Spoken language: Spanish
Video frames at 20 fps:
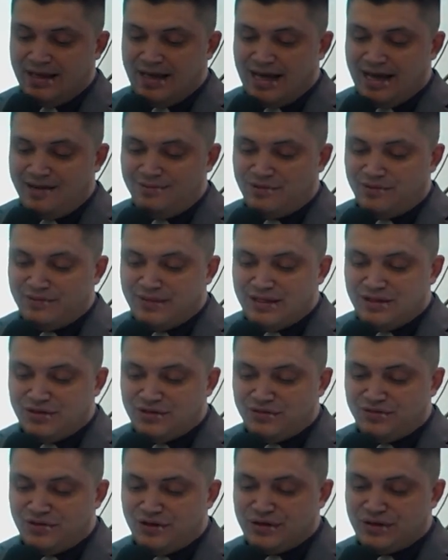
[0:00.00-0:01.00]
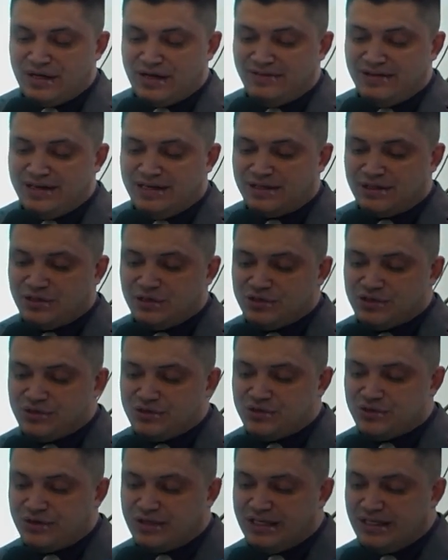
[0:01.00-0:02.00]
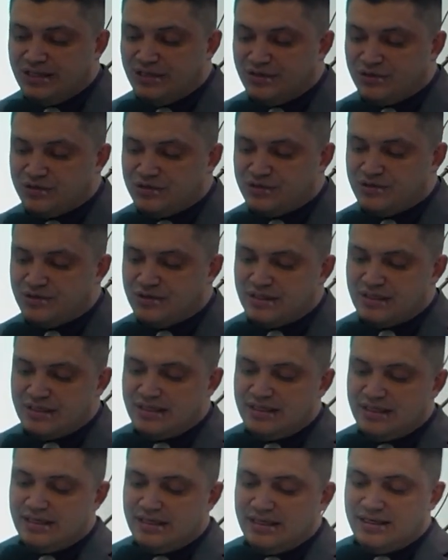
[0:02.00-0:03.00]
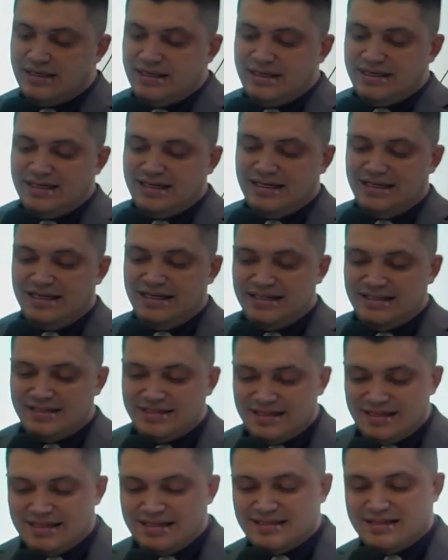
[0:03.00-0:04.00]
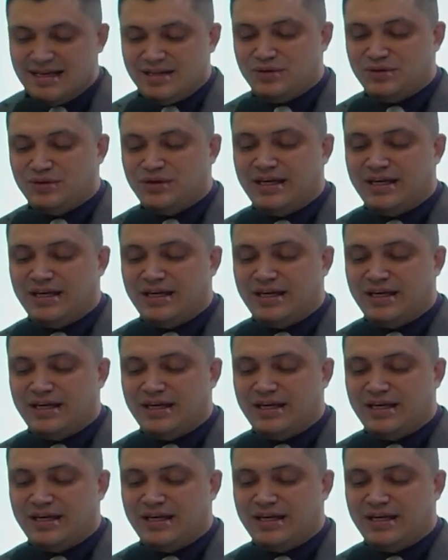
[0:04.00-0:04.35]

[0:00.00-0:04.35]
Al momento fueron abiertos sus oídos y se desató